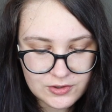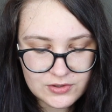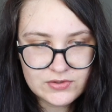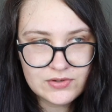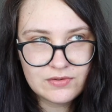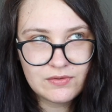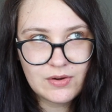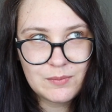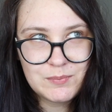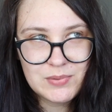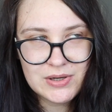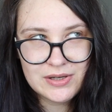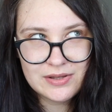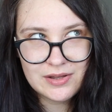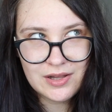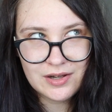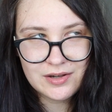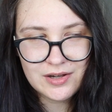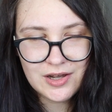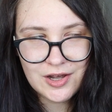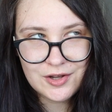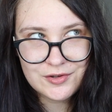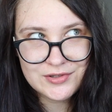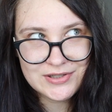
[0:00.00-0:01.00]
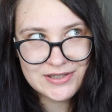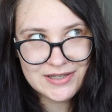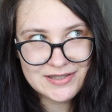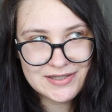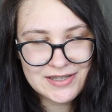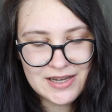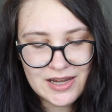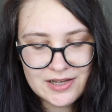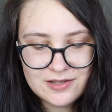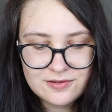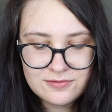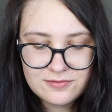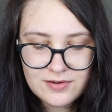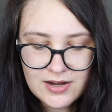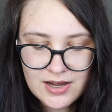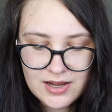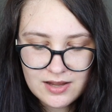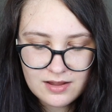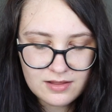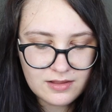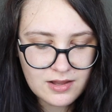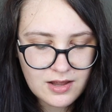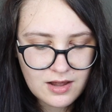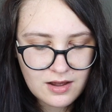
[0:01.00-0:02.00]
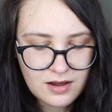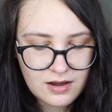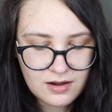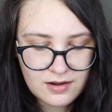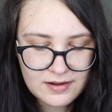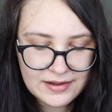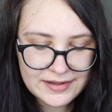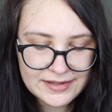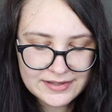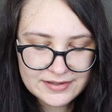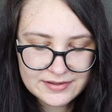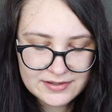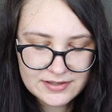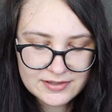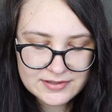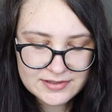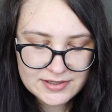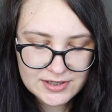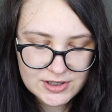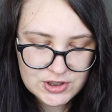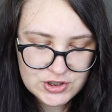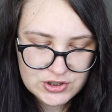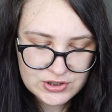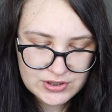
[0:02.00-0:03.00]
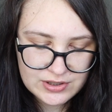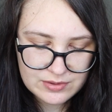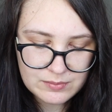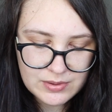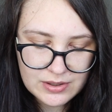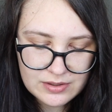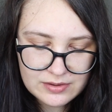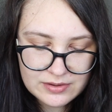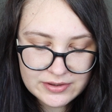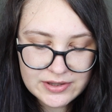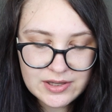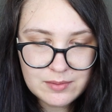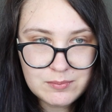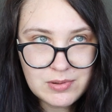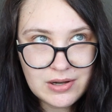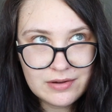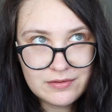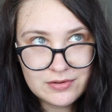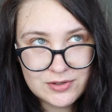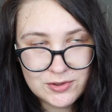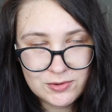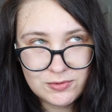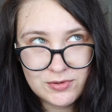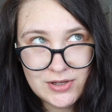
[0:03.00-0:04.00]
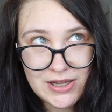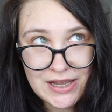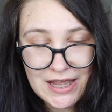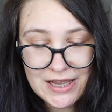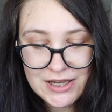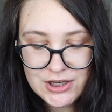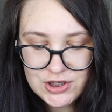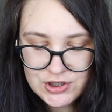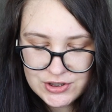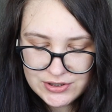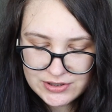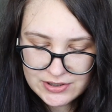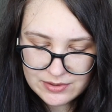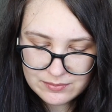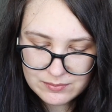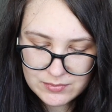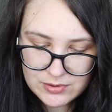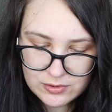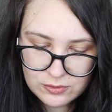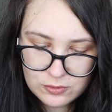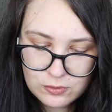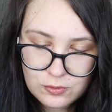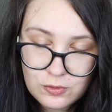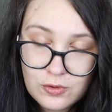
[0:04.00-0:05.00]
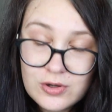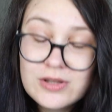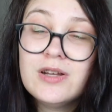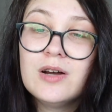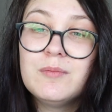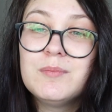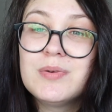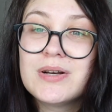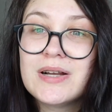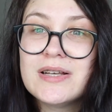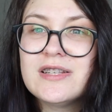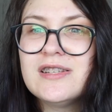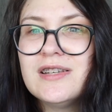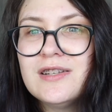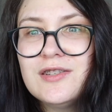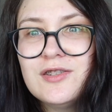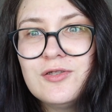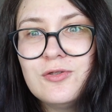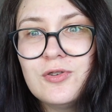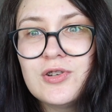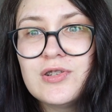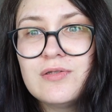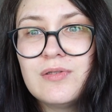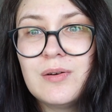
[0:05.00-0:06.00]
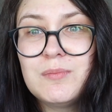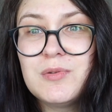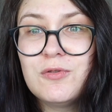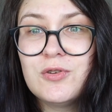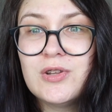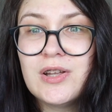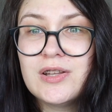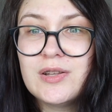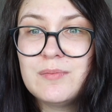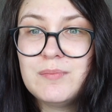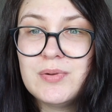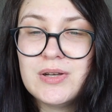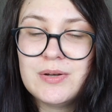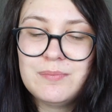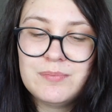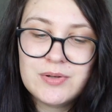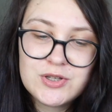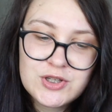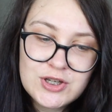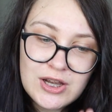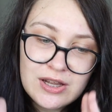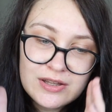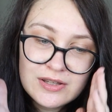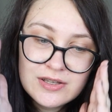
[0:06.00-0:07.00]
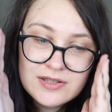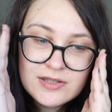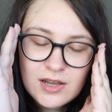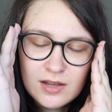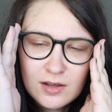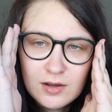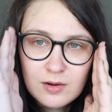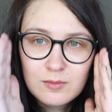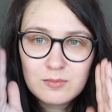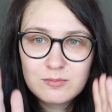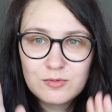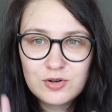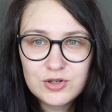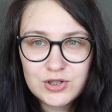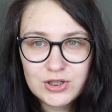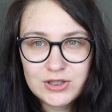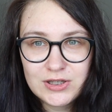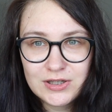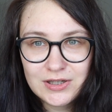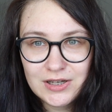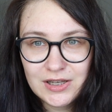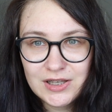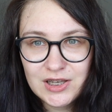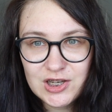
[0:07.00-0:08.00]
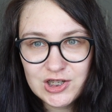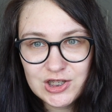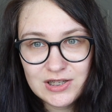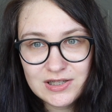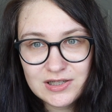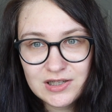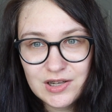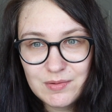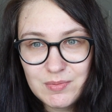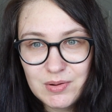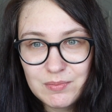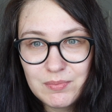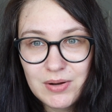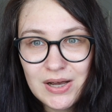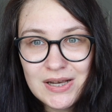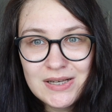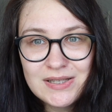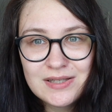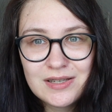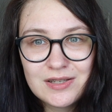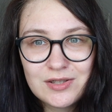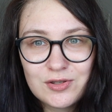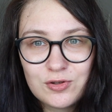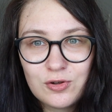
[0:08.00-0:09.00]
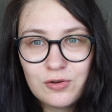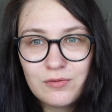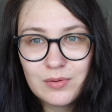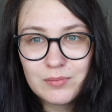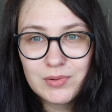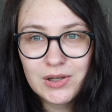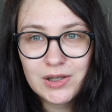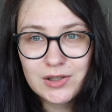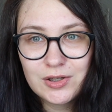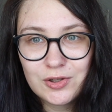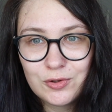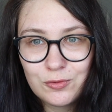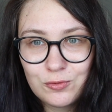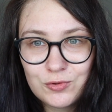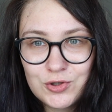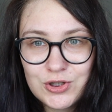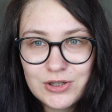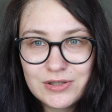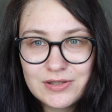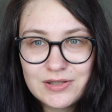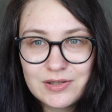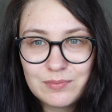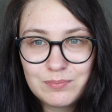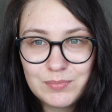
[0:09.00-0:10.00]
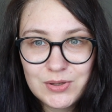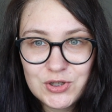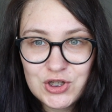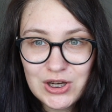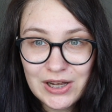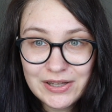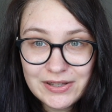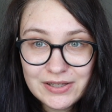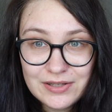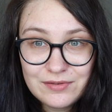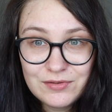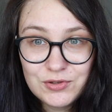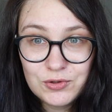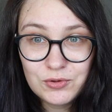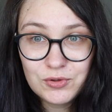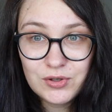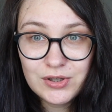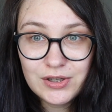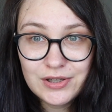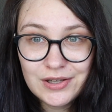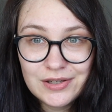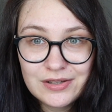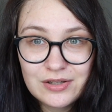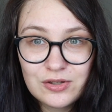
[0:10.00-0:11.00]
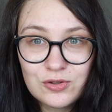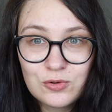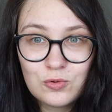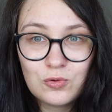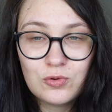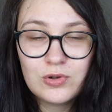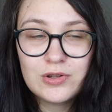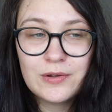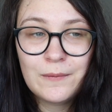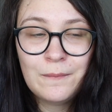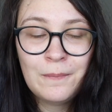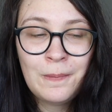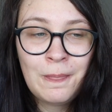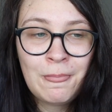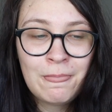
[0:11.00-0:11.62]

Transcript: есть вам предлагают создать файл а, index.html, добавить туда HTML-код, образец, то есть вам его надо перепечатать. Можете, конечно, скопипастить, но вам надо научиться печатать все-таки этот код